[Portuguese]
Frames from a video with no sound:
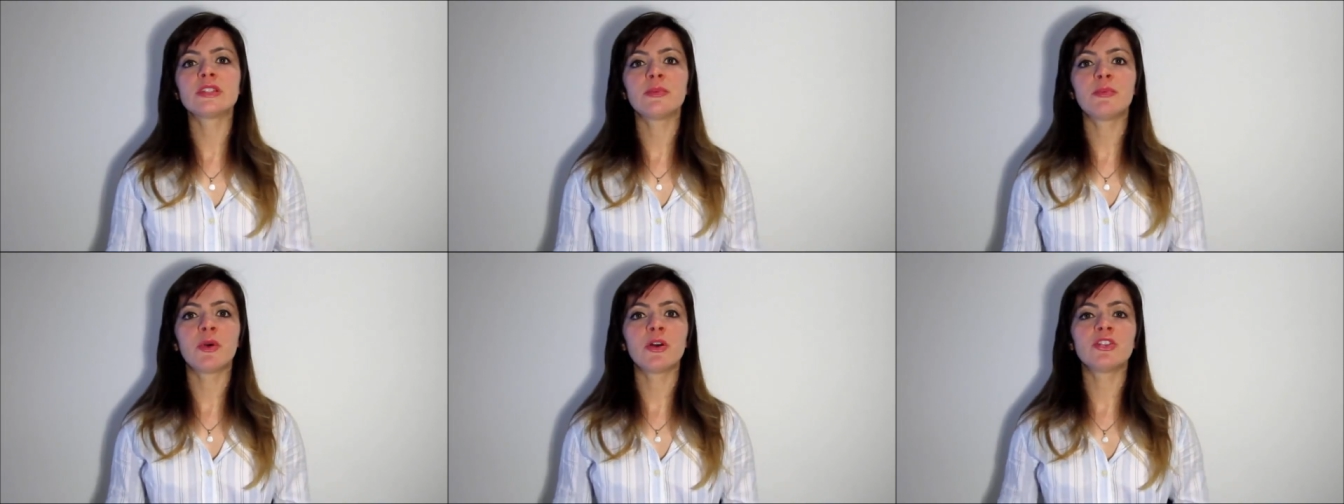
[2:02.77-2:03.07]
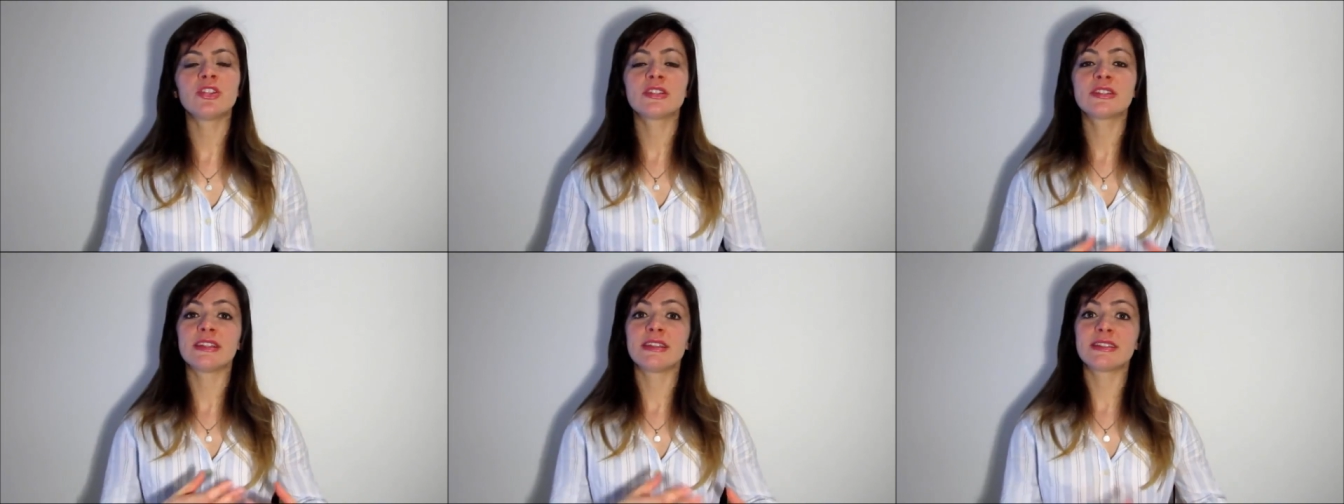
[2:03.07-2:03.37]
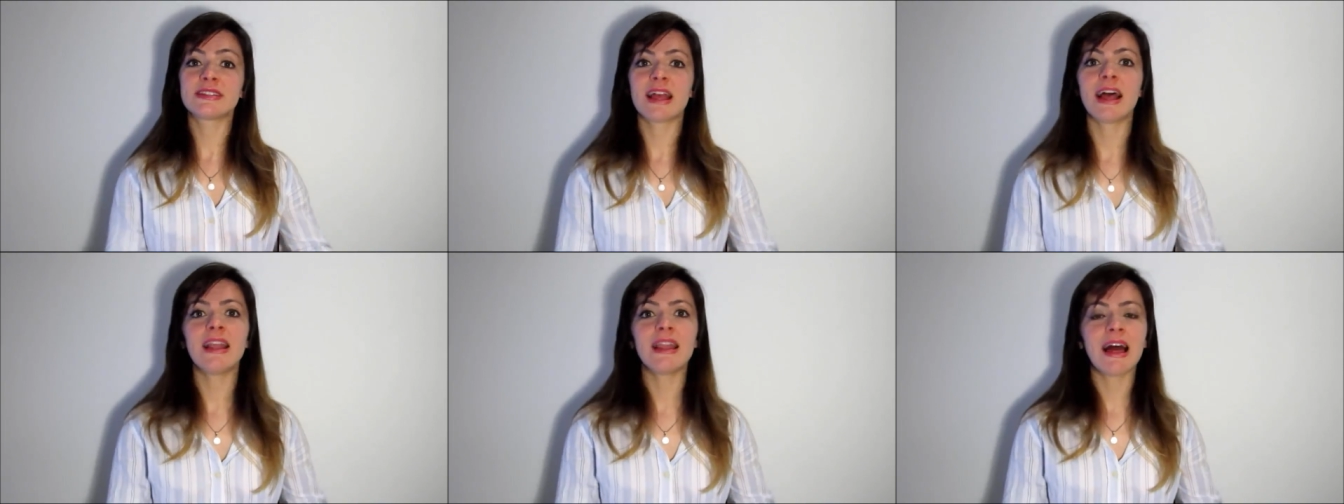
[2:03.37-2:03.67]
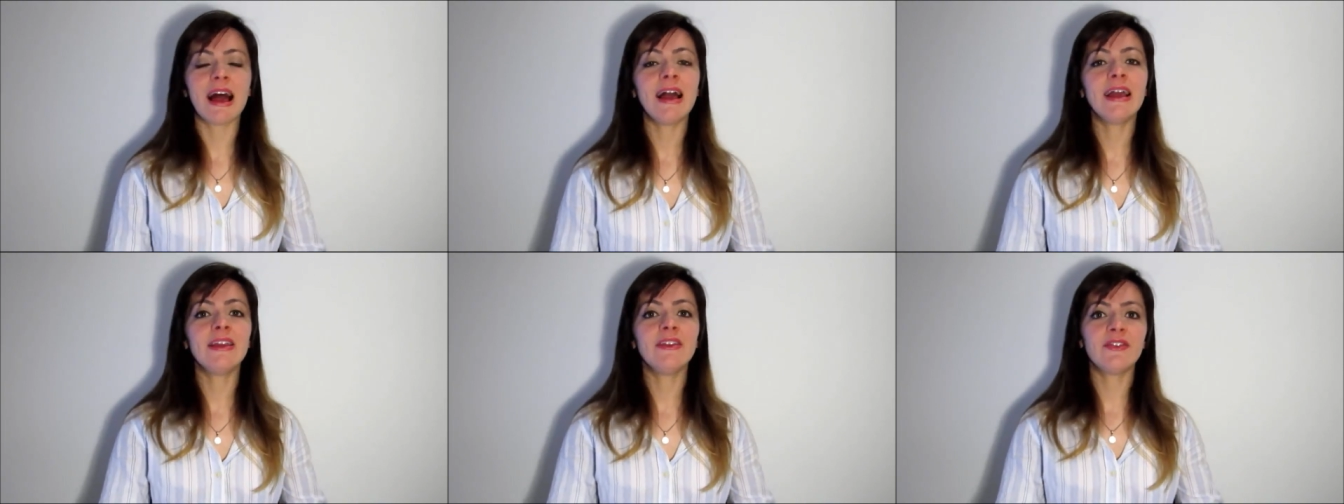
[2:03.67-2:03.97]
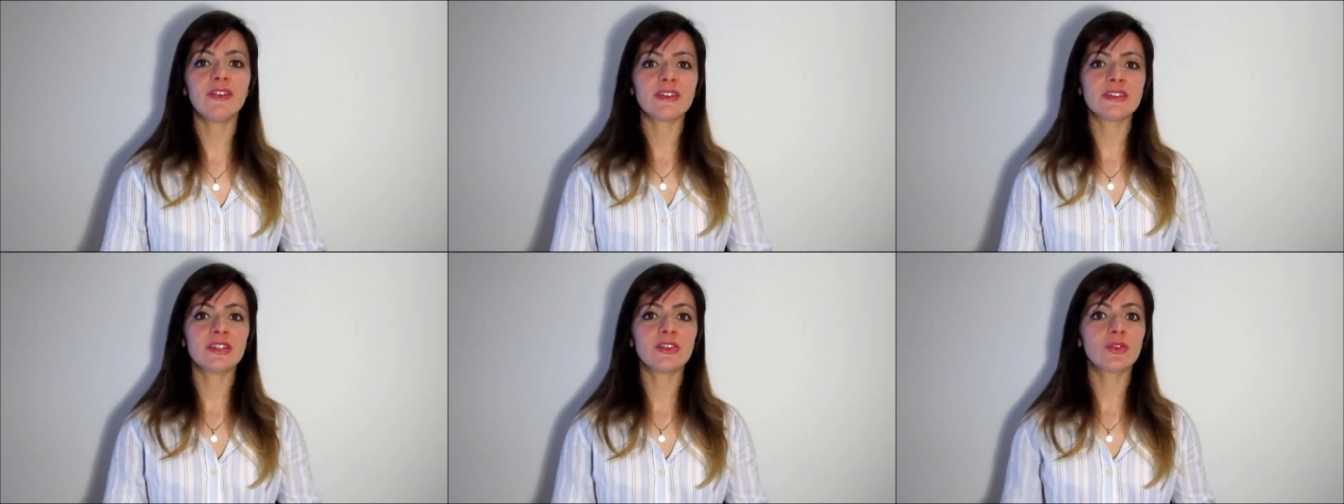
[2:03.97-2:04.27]
pode acessar lá e
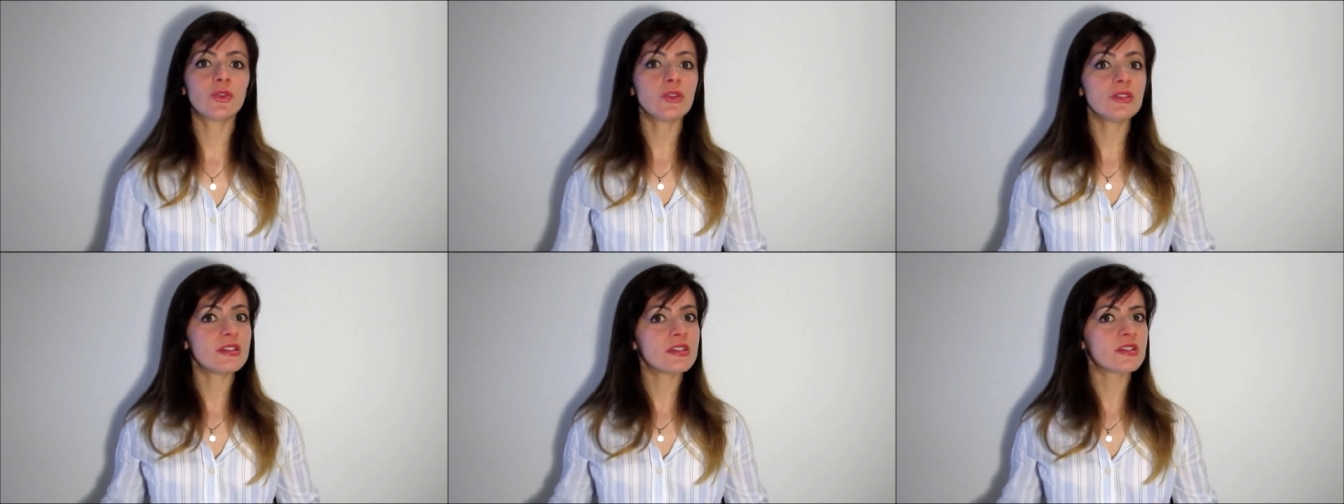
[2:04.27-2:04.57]
fazer todas